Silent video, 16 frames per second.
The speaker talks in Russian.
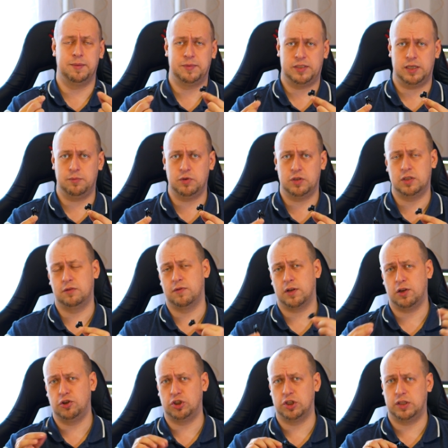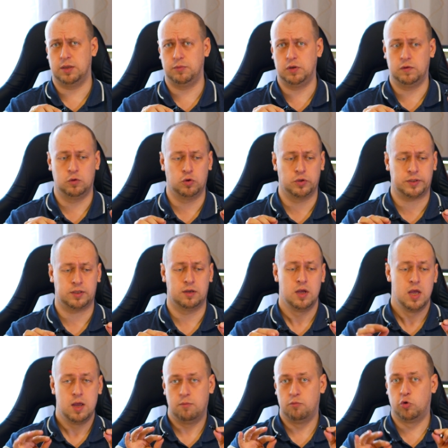M70, в отличие от M90,
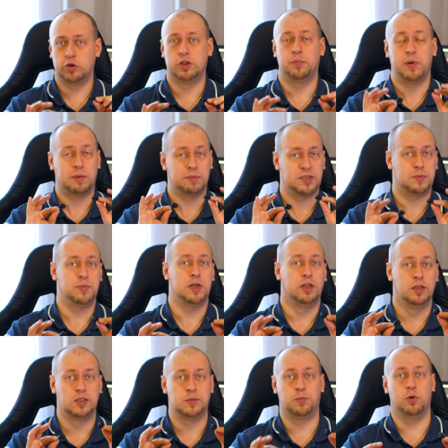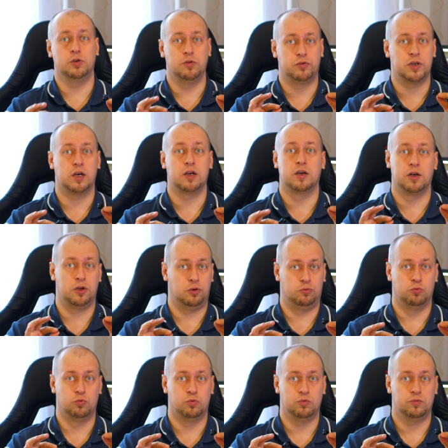можно прям смело использовать как
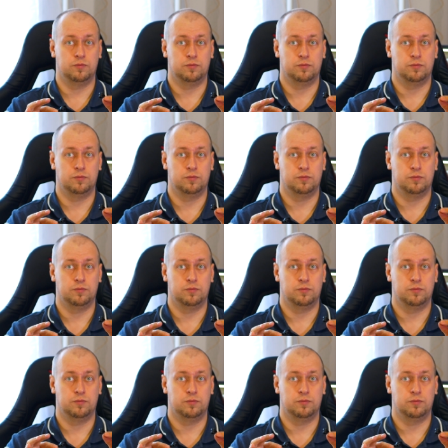гарнитуру.